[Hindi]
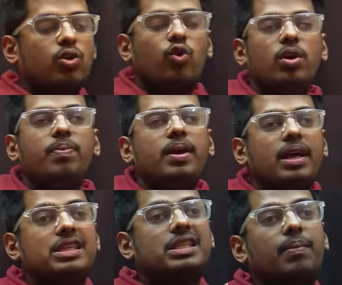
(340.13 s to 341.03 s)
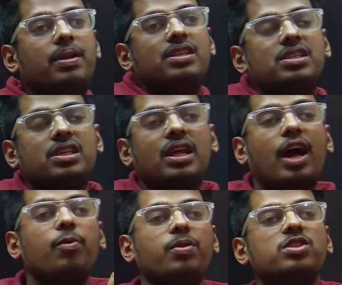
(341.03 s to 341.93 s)
कोई भी एग्जाम नहीं है जिसके अंदर
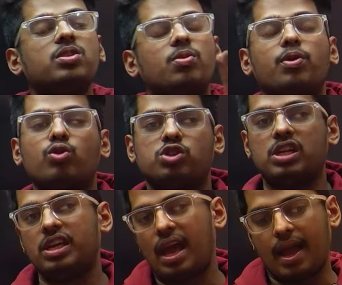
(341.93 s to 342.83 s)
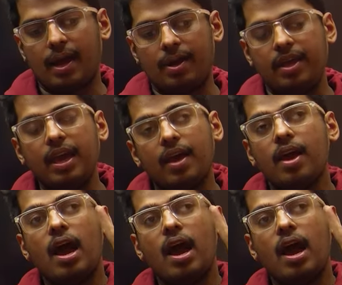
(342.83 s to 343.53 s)
आई पी एस सी के ऊपर क्वेश्चन नहीं आएगा ठीक है